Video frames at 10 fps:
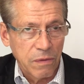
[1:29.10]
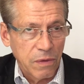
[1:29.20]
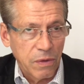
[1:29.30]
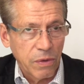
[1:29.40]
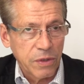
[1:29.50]

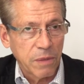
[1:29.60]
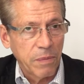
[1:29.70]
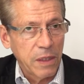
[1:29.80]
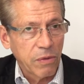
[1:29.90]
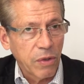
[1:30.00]
Neueste
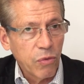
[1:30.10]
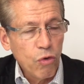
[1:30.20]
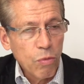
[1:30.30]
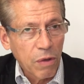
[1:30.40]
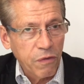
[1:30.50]
Meldungen
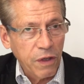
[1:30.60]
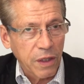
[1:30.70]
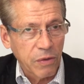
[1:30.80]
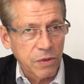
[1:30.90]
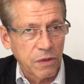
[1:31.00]
über
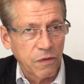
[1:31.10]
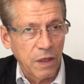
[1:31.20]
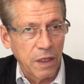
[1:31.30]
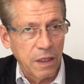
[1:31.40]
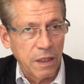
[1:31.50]
4000
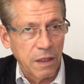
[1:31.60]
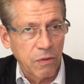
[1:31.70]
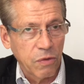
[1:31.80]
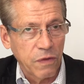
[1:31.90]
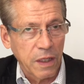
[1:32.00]
Fälle in der
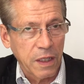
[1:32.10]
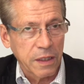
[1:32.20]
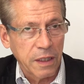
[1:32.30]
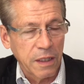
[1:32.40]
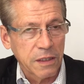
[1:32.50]

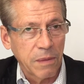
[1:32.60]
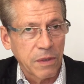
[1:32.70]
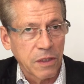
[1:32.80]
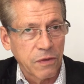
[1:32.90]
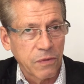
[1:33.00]
Notfallkartei des
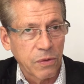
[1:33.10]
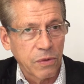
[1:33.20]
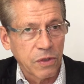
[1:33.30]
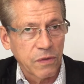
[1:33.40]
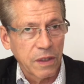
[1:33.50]
Amtes für
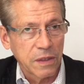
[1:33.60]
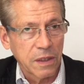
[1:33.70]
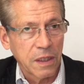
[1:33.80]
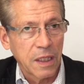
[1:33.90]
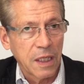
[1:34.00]
Wohnungswesen.
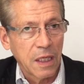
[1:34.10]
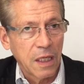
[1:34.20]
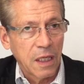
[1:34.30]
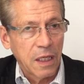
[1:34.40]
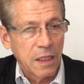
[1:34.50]

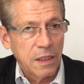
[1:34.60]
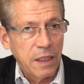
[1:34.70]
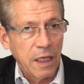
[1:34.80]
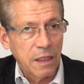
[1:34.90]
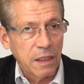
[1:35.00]

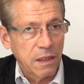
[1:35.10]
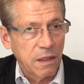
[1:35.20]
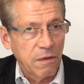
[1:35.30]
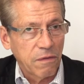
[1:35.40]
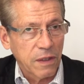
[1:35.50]
Jährlich
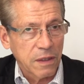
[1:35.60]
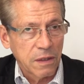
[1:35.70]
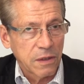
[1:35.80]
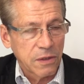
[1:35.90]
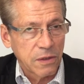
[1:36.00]

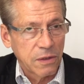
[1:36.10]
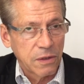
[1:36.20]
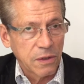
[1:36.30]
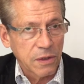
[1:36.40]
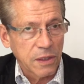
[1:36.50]
werden
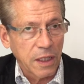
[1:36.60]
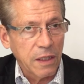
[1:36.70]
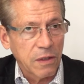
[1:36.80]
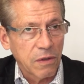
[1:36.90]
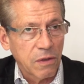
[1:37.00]
zurzeit
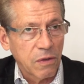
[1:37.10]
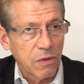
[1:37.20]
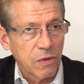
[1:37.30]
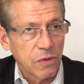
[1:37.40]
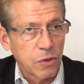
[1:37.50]

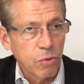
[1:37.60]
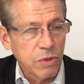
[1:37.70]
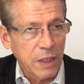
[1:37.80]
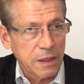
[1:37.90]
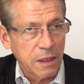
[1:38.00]

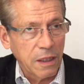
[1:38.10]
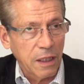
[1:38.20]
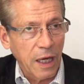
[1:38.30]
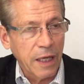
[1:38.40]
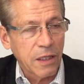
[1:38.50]

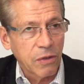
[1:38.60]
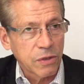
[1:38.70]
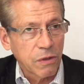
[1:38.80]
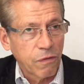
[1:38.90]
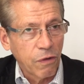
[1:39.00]
zusätzlich
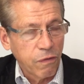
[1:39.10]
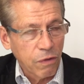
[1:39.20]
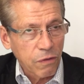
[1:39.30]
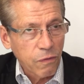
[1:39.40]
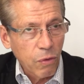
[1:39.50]

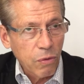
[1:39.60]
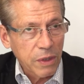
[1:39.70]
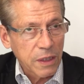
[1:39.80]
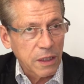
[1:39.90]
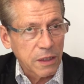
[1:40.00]
1500
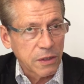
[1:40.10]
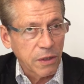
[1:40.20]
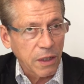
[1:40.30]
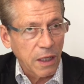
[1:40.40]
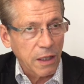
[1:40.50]
Wohnungen
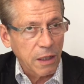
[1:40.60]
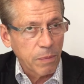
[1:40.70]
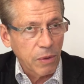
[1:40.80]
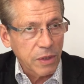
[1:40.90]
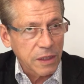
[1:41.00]
circa
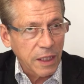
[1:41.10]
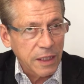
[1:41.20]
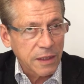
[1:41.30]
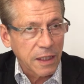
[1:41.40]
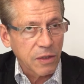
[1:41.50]
gebaut. Das
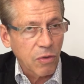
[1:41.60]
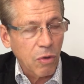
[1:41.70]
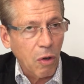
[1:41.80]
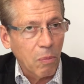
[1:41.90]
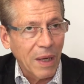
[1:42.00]
heißt also nun,
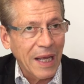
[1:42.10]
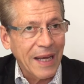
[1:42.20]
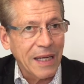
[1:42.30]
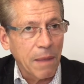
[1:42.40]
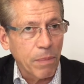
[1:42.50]
um
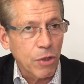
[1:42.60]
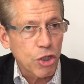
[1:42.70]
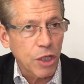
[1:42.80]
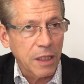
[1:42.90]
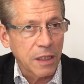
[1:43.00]
allein den
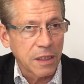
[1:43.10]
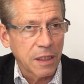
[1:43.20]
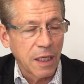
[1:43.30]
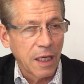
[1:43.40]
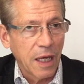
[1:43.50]
Bestand äh,
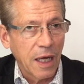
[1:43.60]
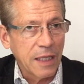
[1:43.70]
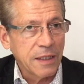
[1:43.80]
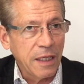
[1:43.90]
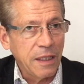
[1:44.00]

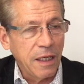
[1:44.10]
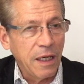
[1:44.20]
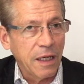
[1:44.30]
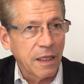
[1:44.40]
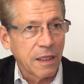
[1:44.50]
an
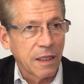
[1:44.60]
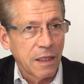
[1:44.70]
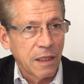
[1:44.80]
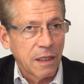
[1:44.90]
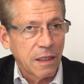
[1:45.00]
denjenigen
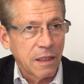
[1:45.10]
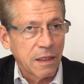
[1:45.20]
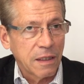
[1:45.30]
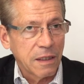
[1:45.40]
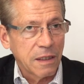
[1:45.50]

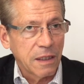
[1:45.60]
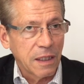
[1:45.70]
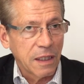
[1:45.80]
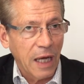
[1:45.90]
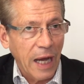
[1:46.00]
äh,
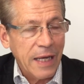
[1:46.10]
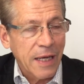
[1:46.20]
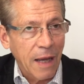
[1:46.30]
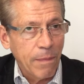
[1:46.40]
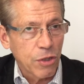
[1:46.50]

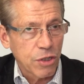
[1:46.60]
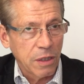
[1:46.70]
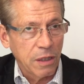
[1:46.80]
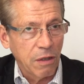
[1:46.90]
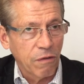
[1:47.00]

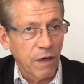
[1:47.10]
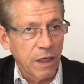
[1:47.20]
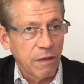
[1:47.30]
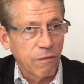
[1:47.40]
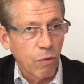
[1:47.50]
Einheimischen, die auf
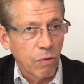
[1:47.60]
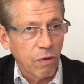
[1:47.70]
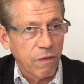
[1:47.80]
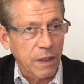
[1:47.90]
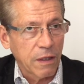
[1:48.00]
eine
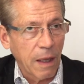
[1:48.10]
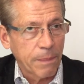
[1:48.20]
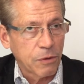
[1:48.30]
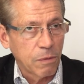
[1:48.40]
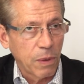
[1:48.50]
Wohnung warten,
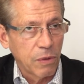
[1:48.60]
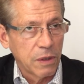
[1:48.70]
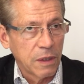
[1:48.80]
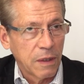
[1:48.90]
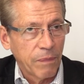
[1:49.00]

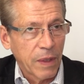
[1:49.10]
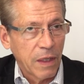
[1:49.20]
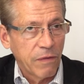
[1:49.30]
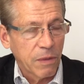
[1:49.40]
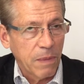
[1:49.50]
abzubauen,
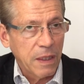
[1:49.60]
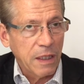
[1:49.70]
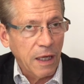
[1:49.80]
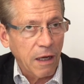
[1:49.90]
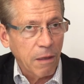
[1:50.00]
wird man
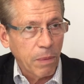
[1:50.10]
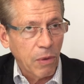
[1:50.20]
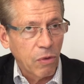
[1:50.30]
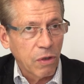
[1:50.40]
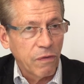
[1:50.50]
Jahre
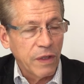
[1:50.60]
brauchen.